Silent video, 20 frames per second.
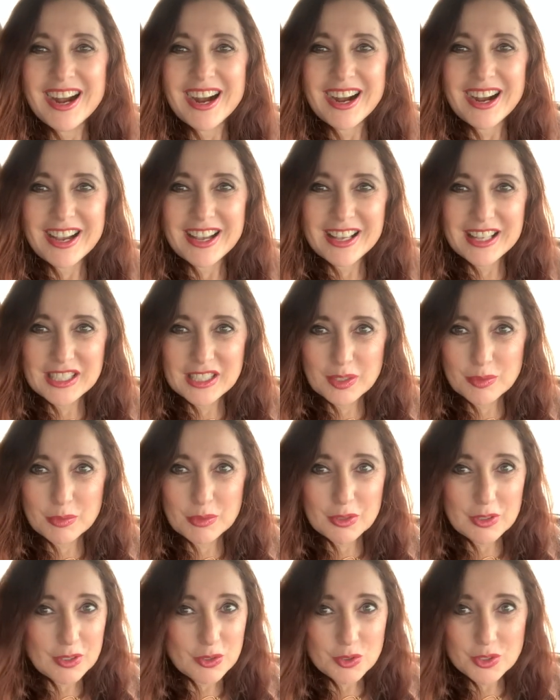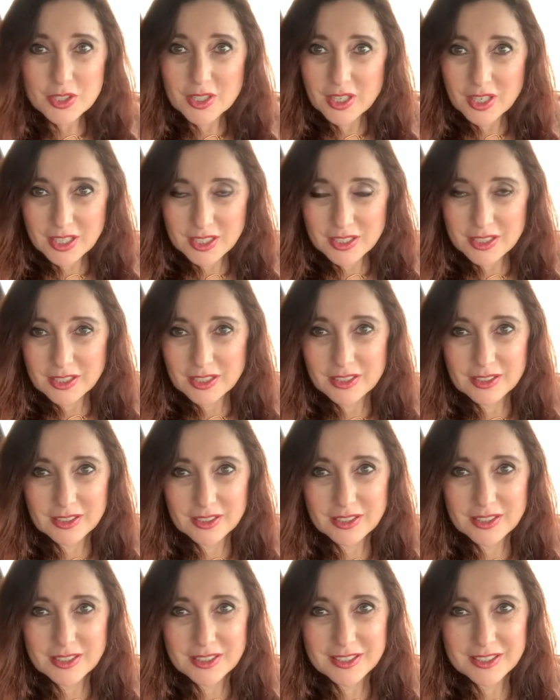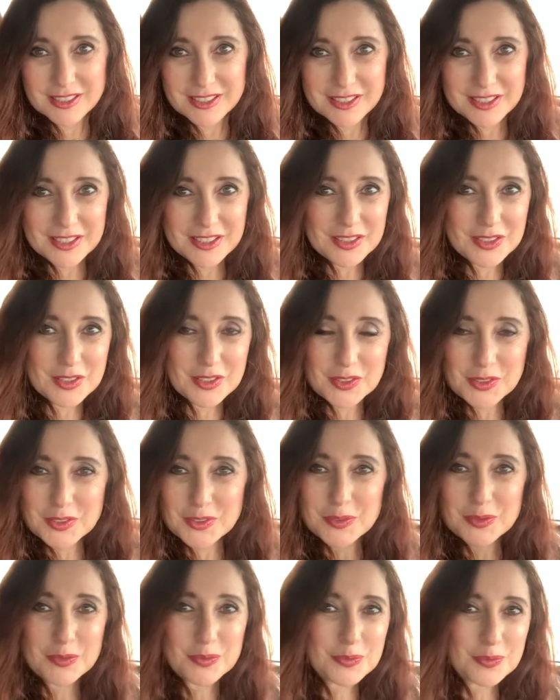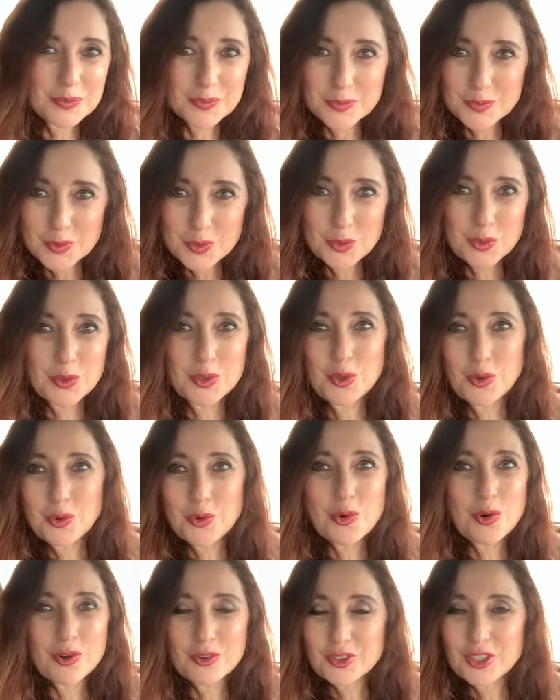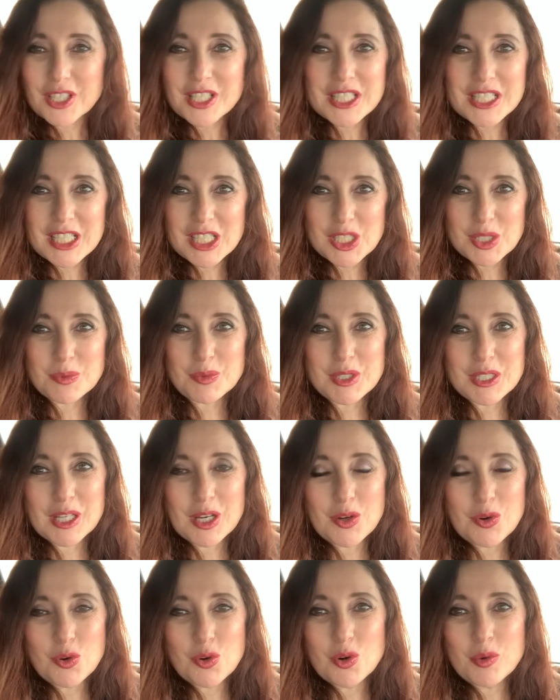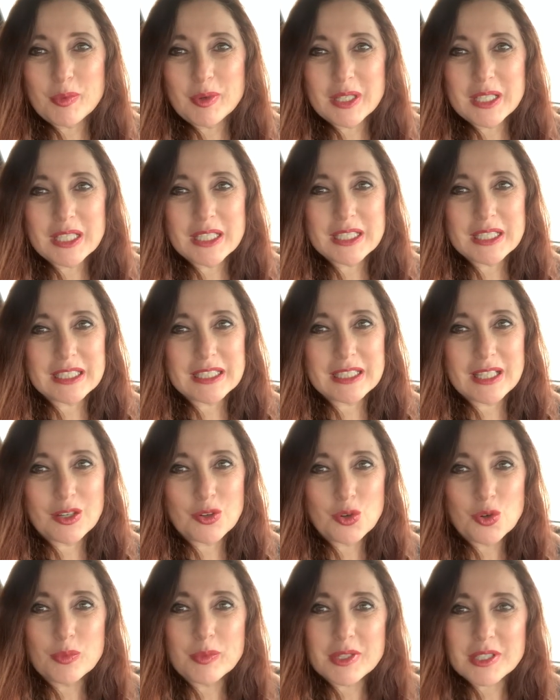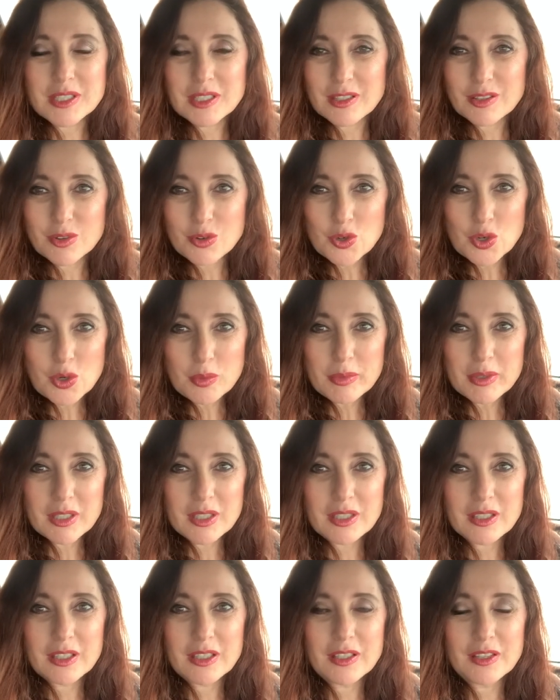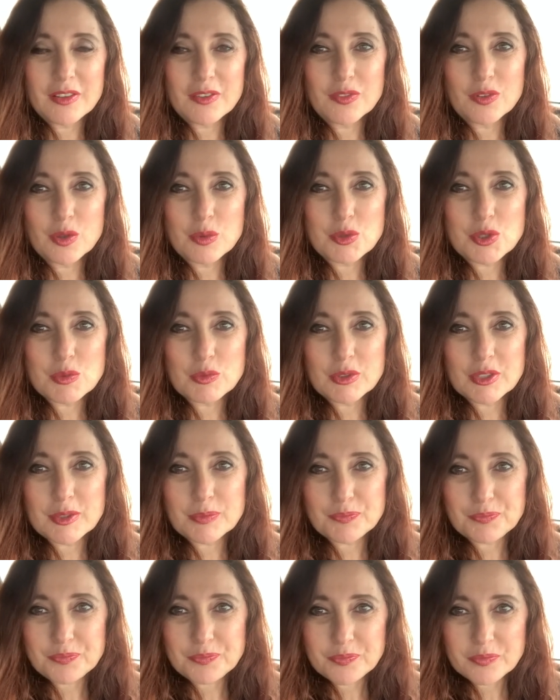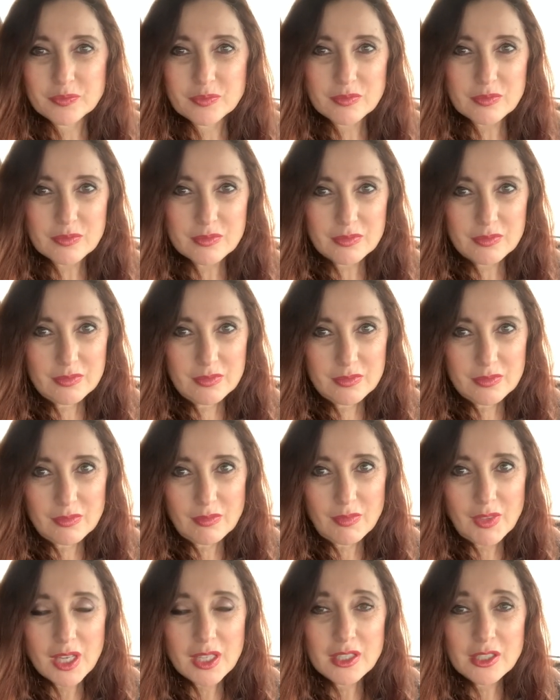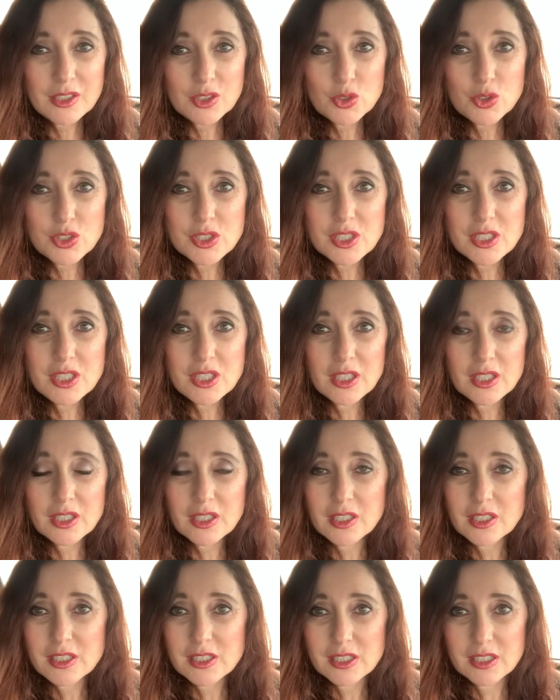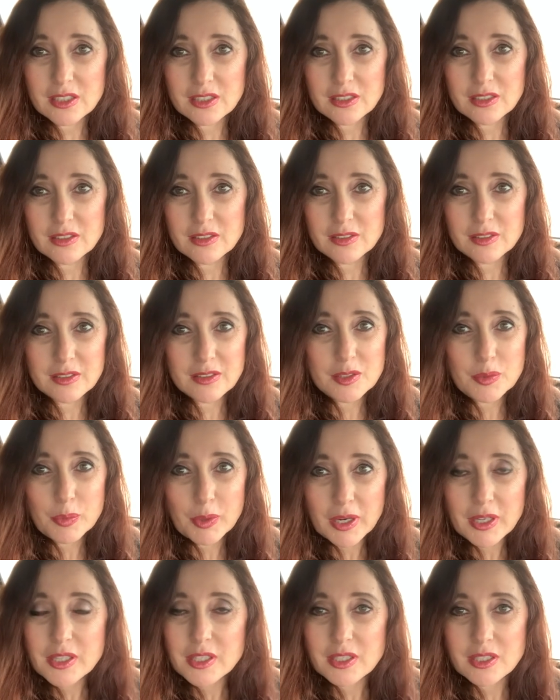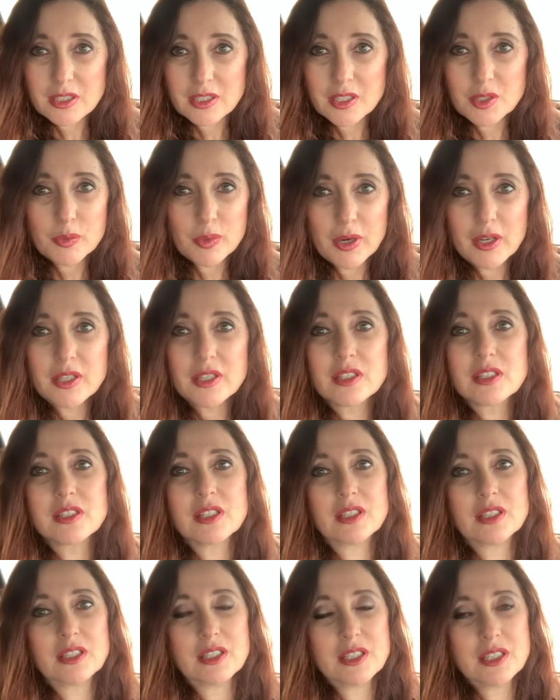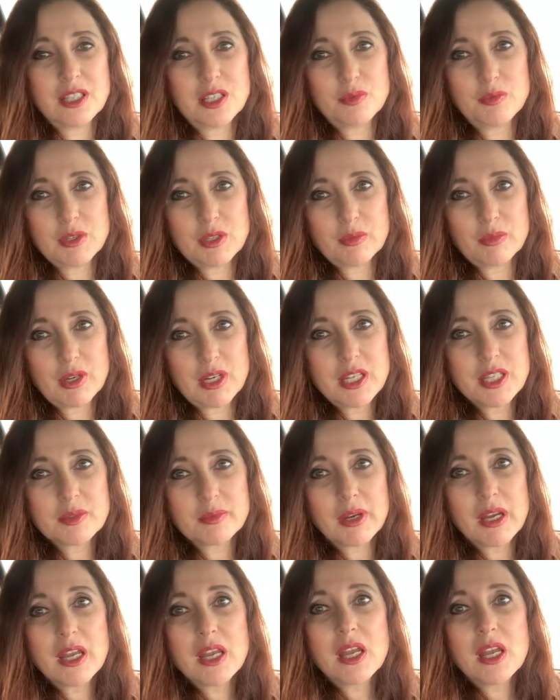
Это люди разных, так сказать, э, ну, кругов, так скажем, знакомых, знакомых, знакомых. И, в общем-то, Никто из них а, э, не проникся, не проникся этой идеей минимализма.